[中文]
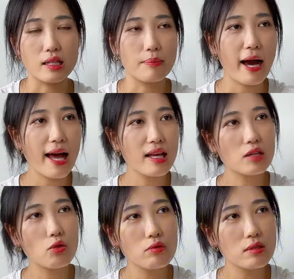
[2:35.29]
你拍了一
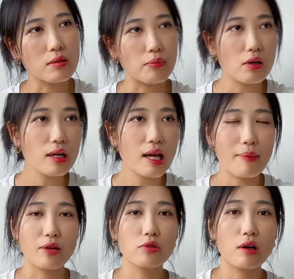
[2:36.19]
个东西，嘣，它
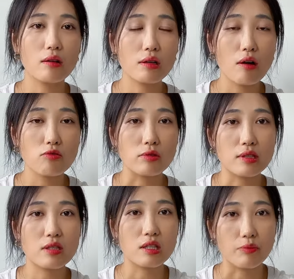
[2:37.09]
马上就刚告诉你
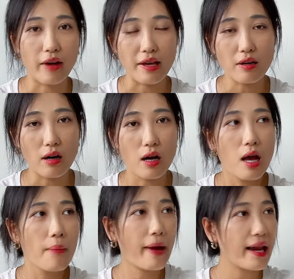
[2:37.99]
这是个什么玩意儿，
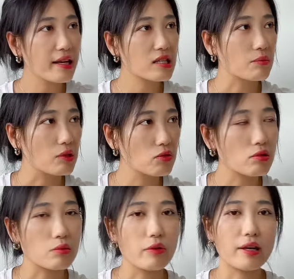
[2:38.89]
拍了一个什么就
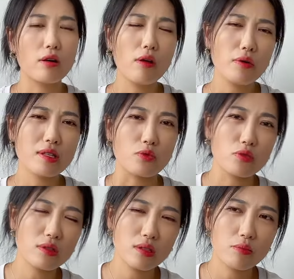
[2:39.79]
是什么玩意儿。后来我想
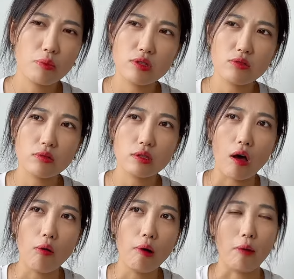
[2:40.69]
说，这他妈不是就是
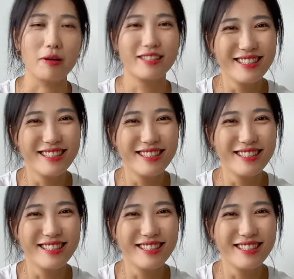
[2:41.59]
淘宝吗？